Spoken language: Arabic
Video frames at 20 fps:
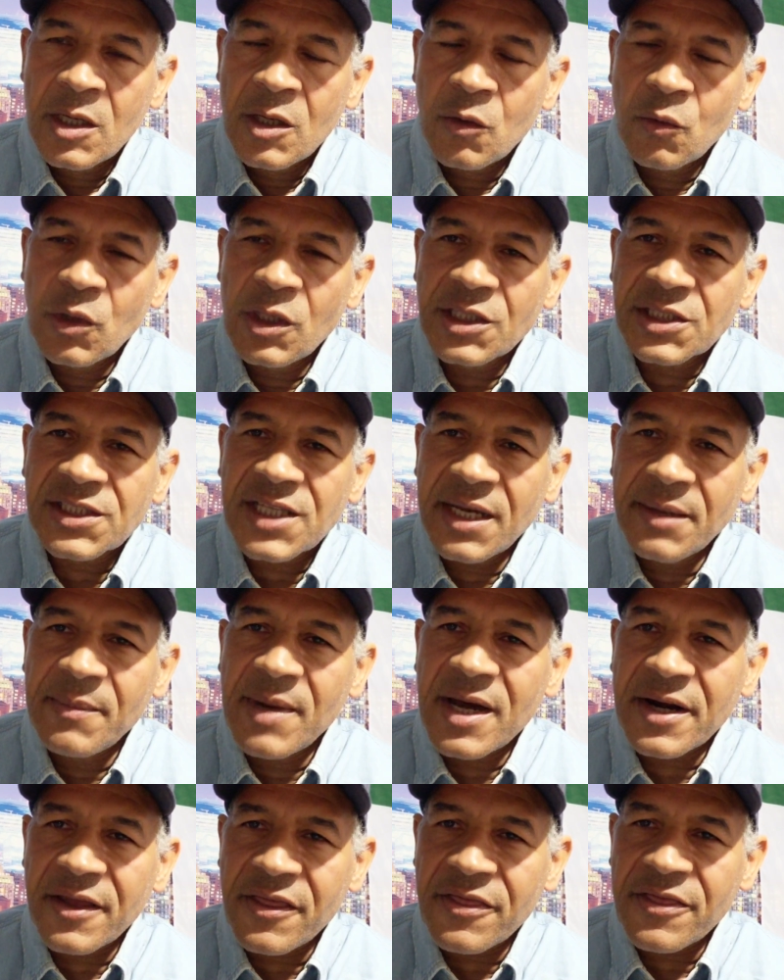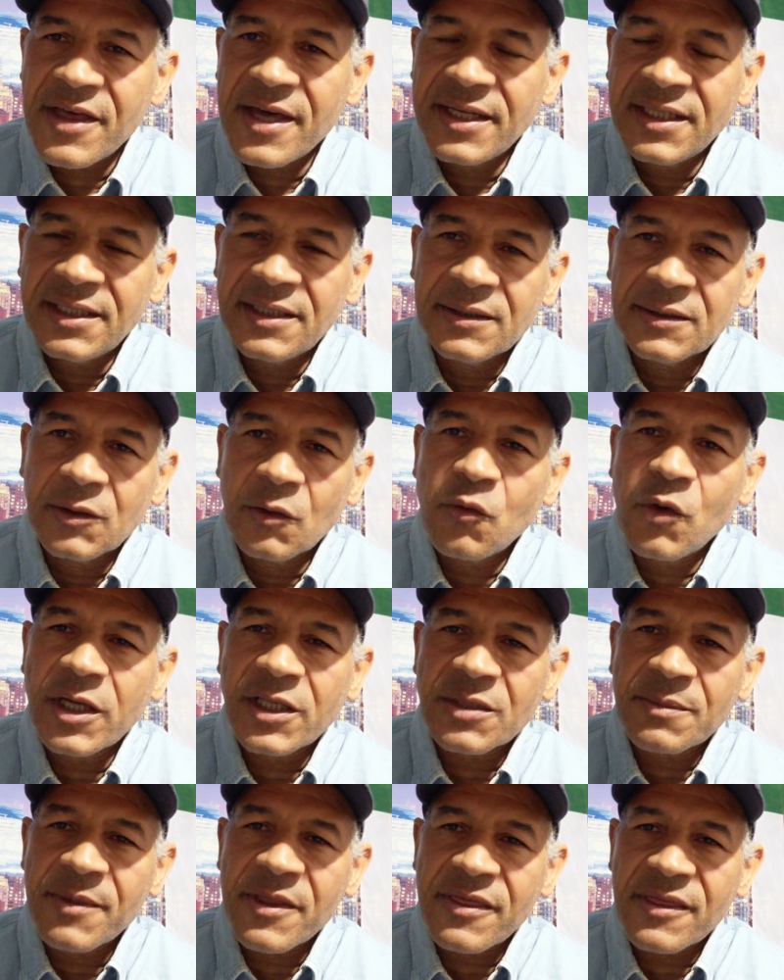والاستعمار الثاني هو
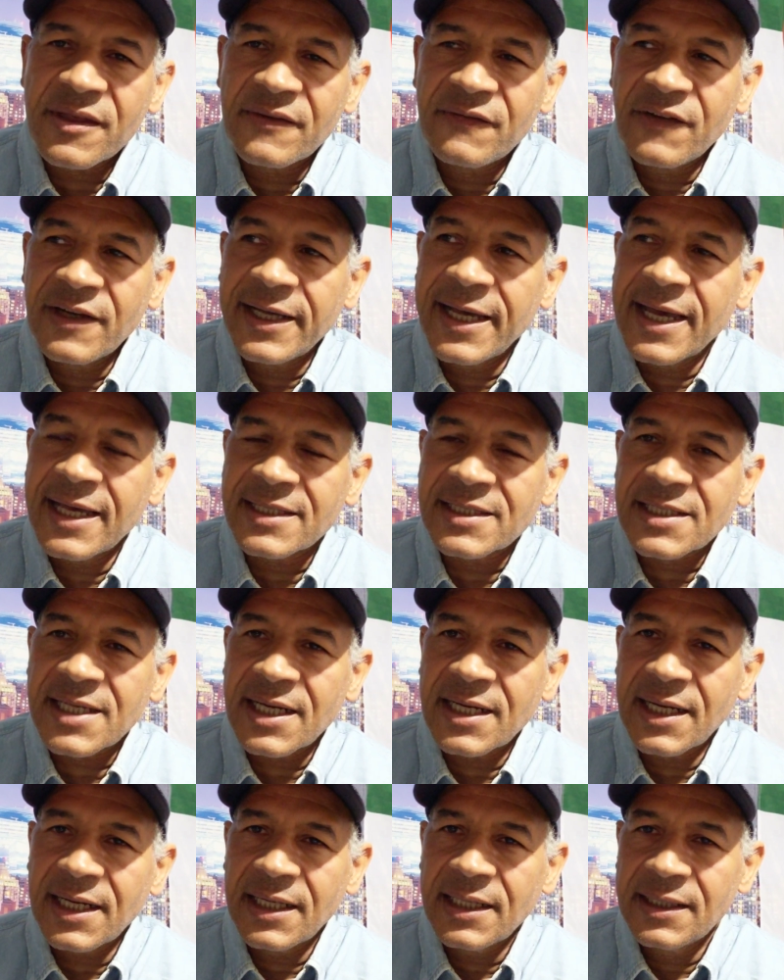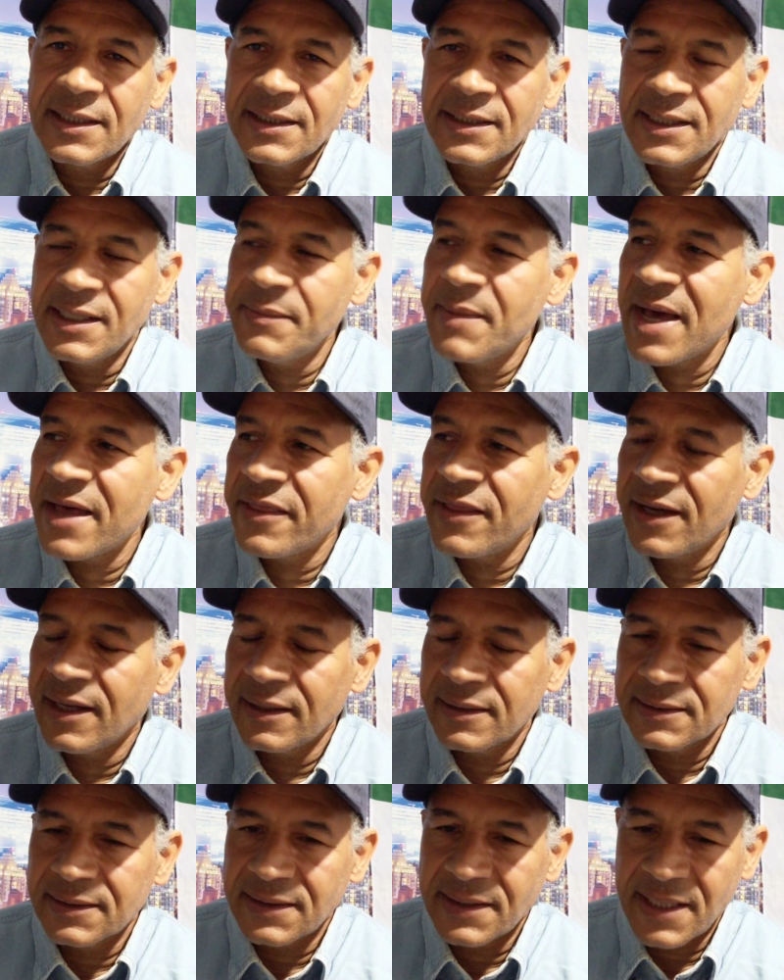يتمثل في القائد صالح لماذا
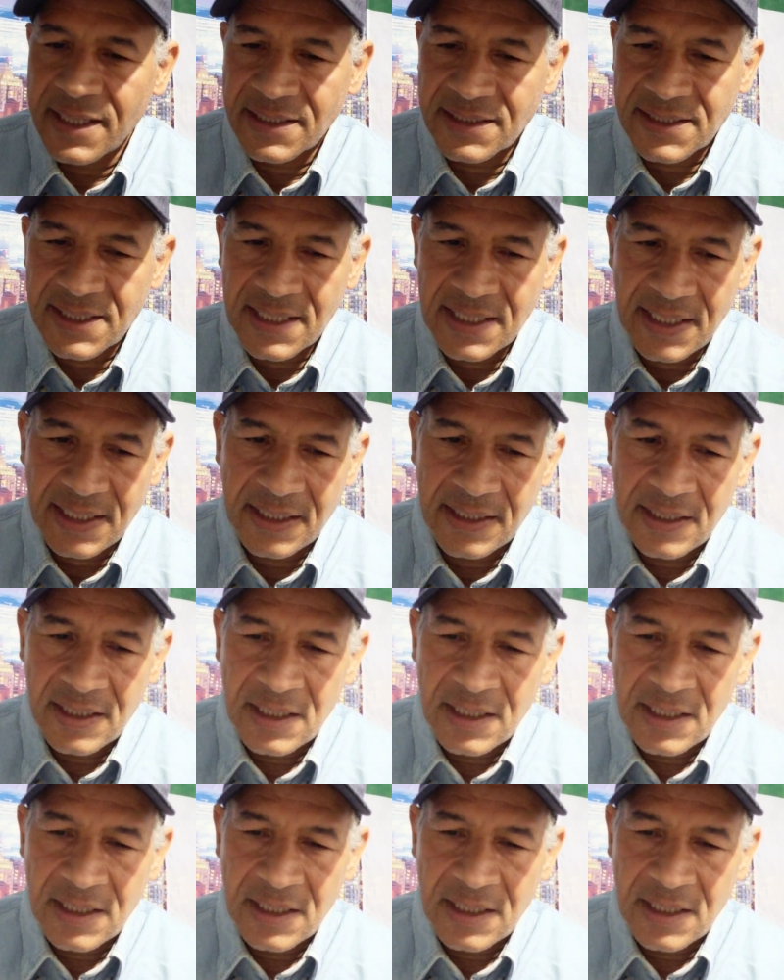القائد صالح